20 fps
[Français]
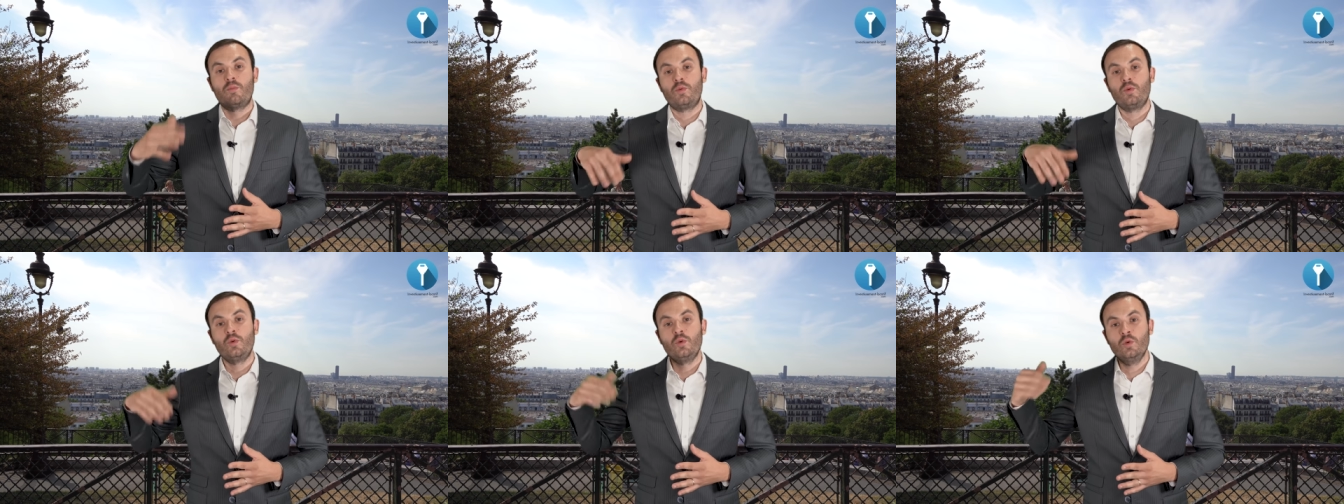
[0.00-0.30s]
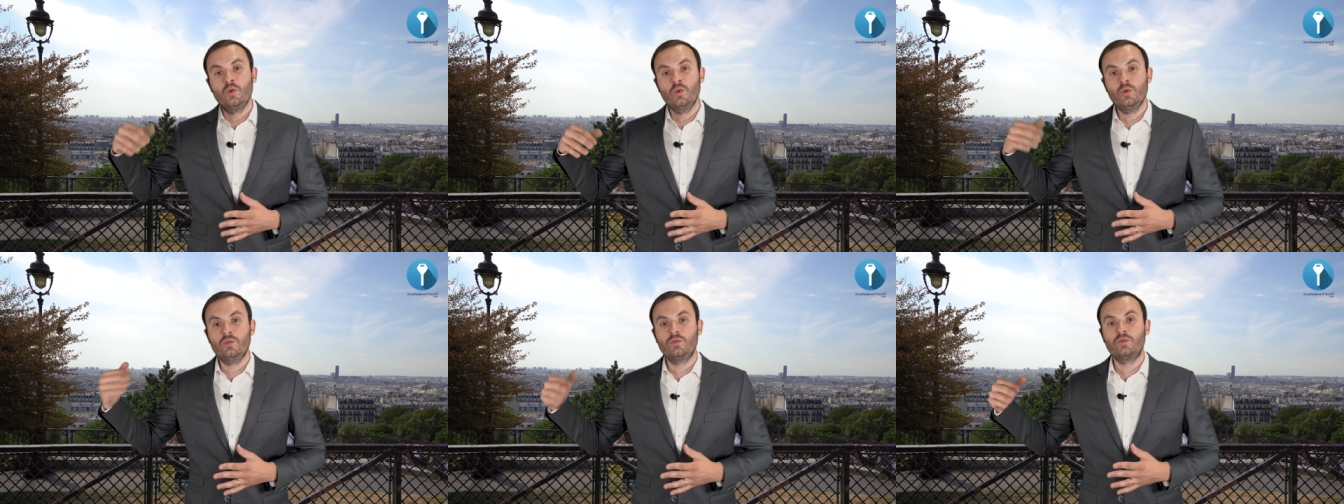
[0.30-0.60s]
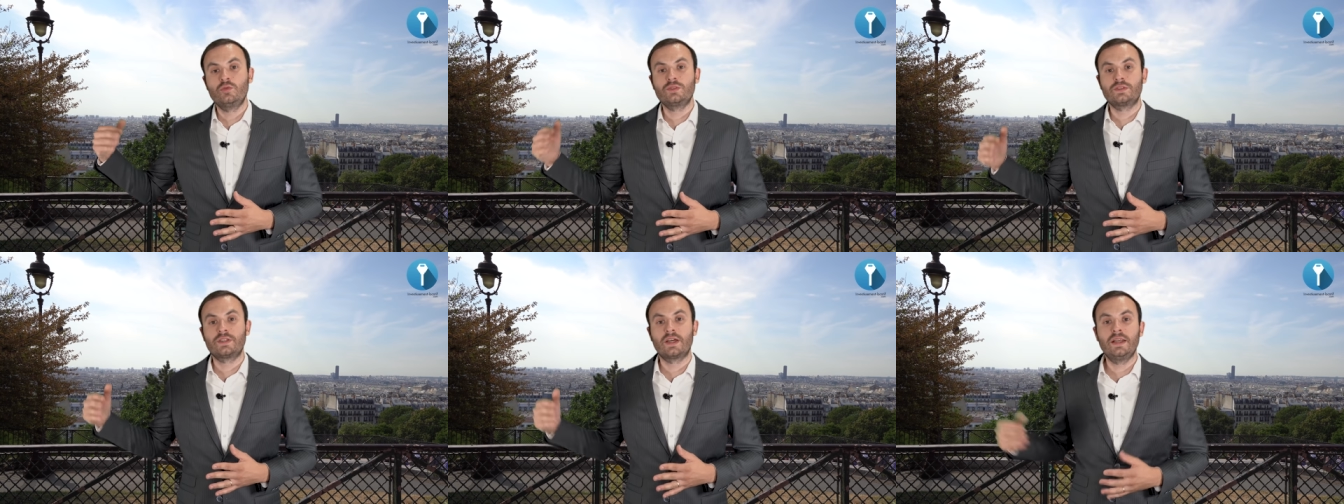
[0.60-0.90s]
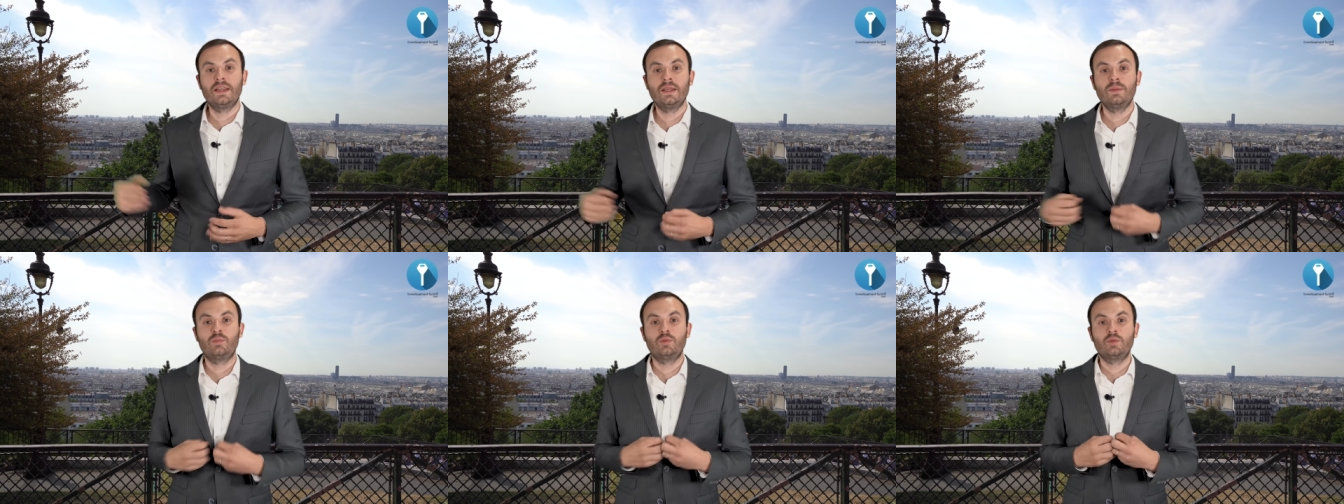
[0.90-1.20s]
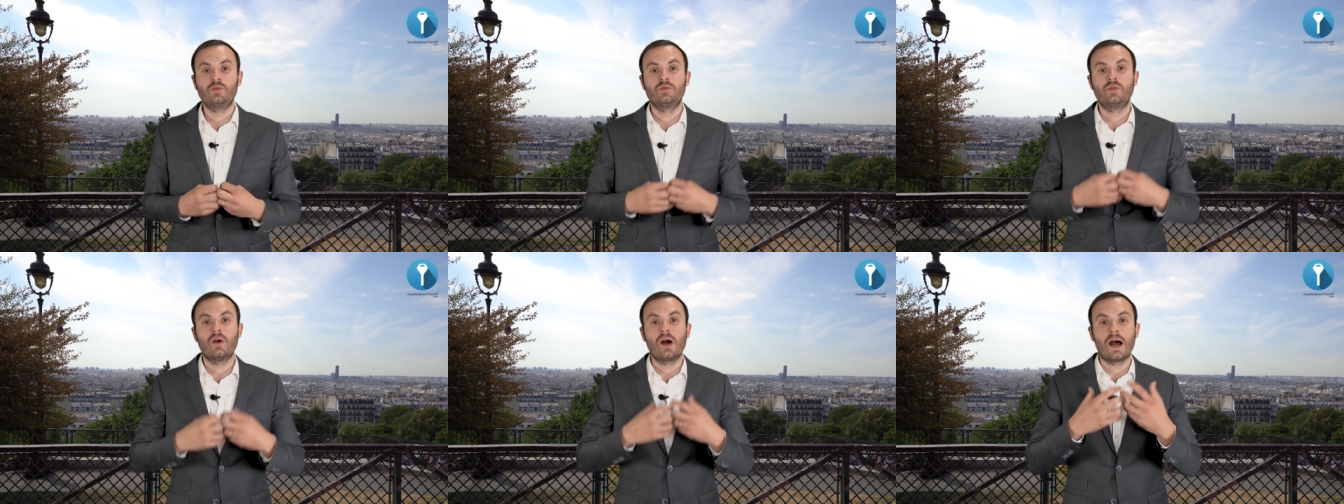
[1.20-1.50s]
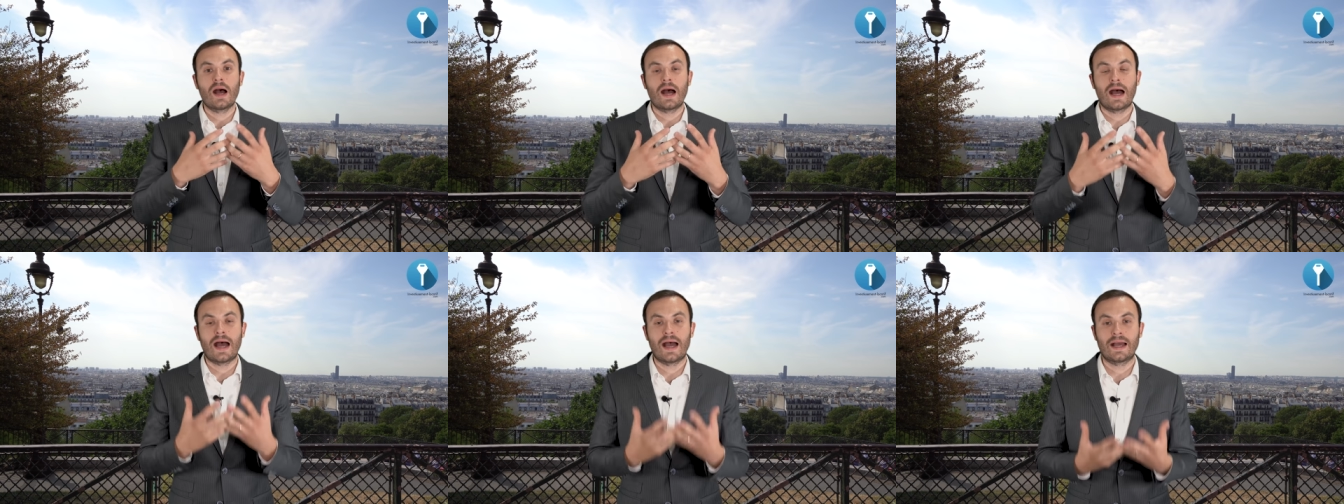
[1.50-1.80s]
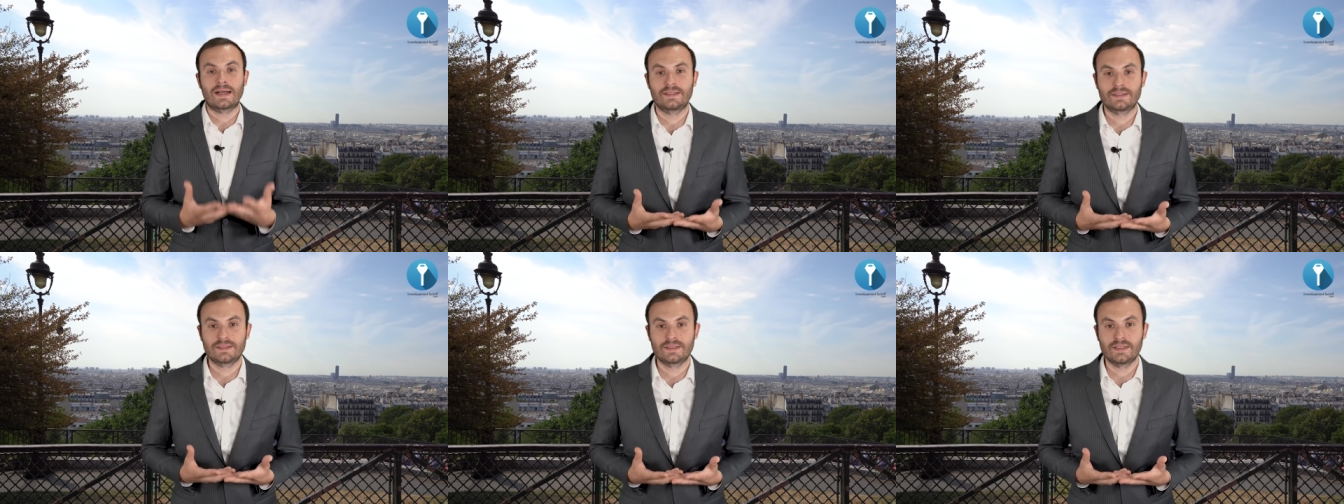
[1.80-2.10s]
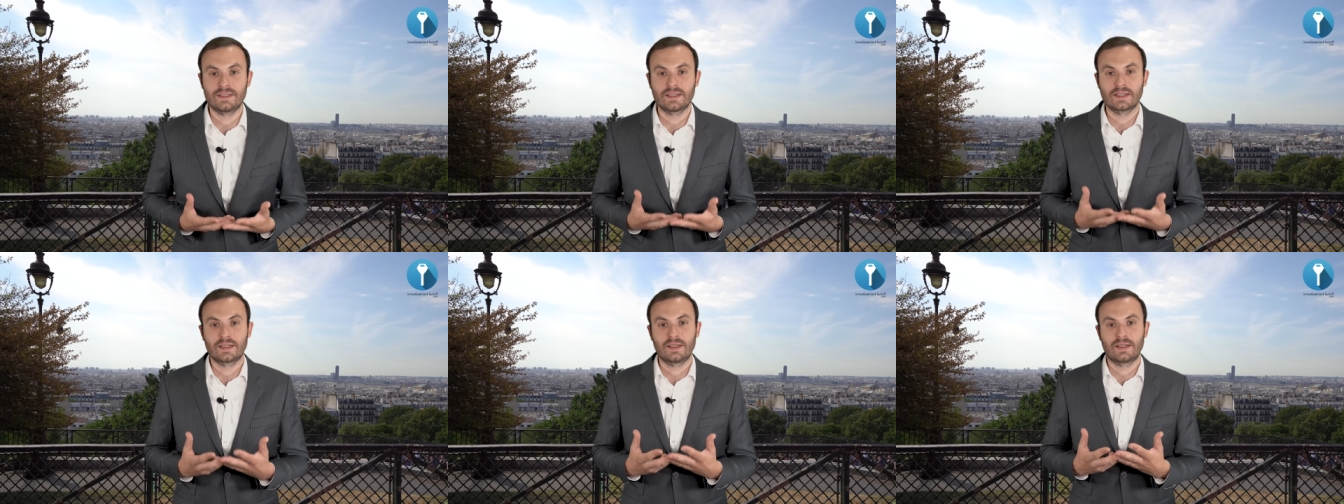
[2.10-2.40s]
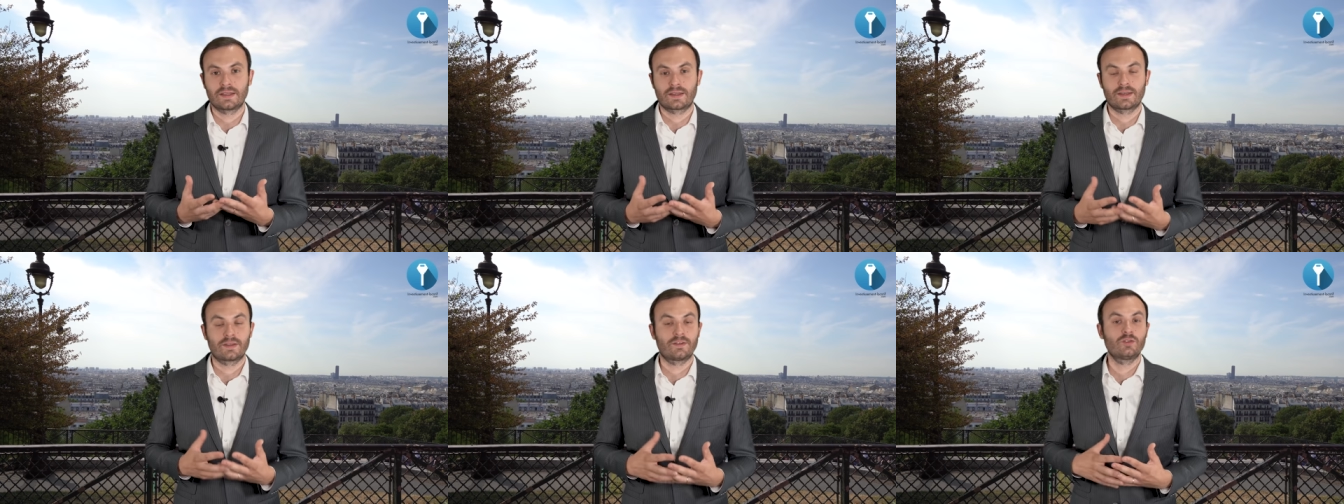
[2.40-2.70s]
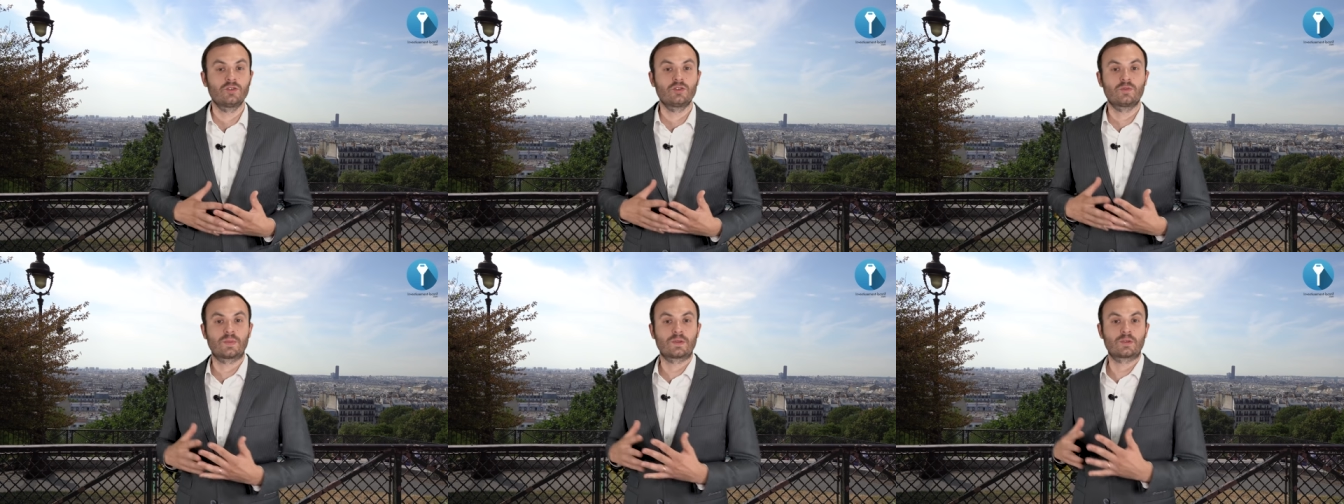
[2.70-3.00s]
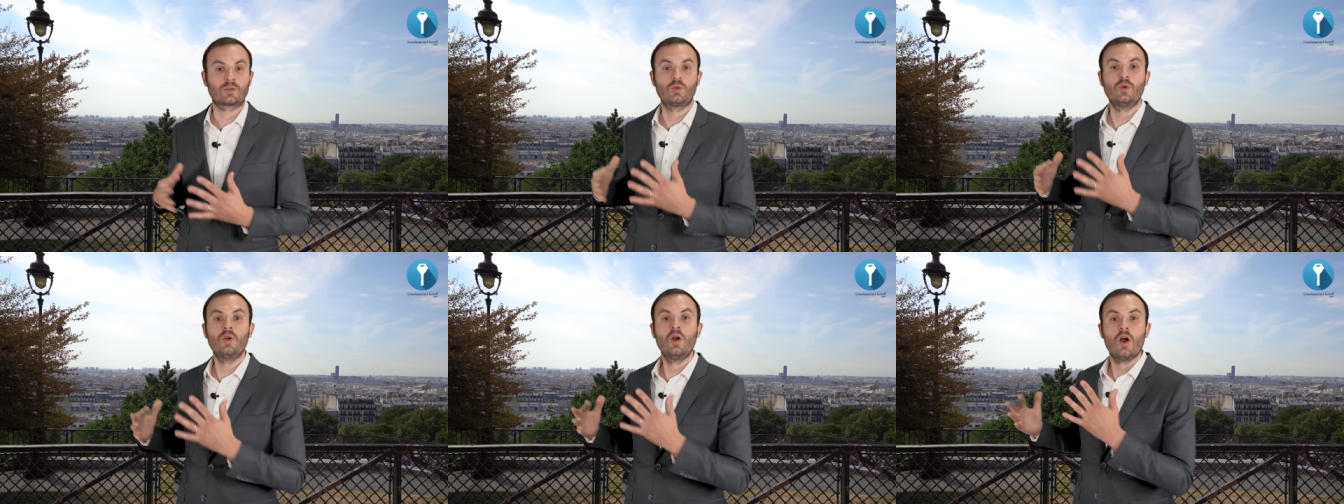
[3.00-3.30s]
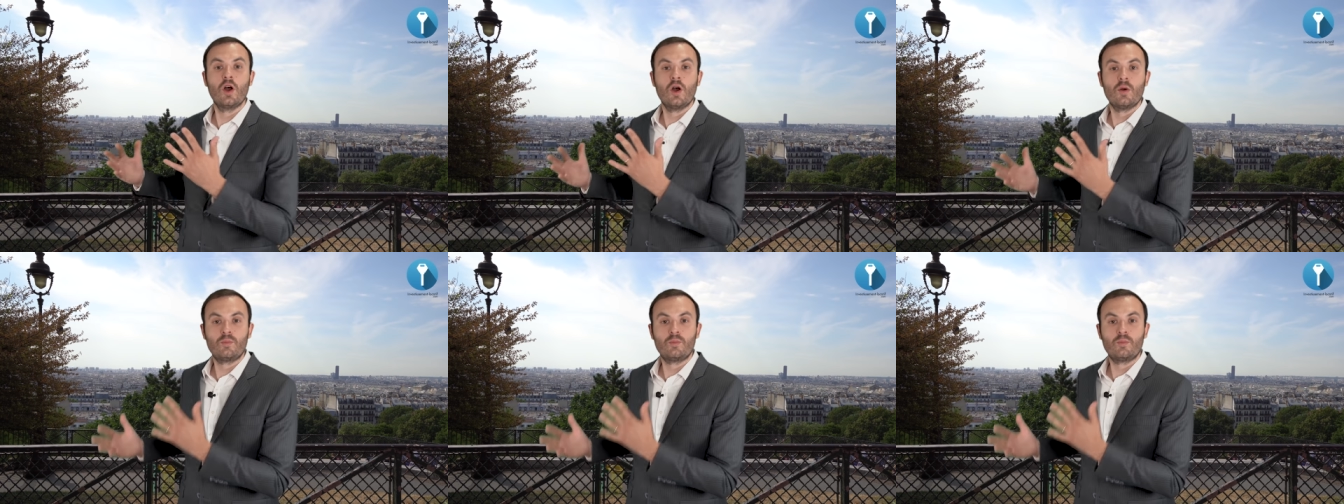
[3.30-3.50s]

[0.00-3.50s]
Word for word: Plus vous allez pouvoir accélérer la cadence parce que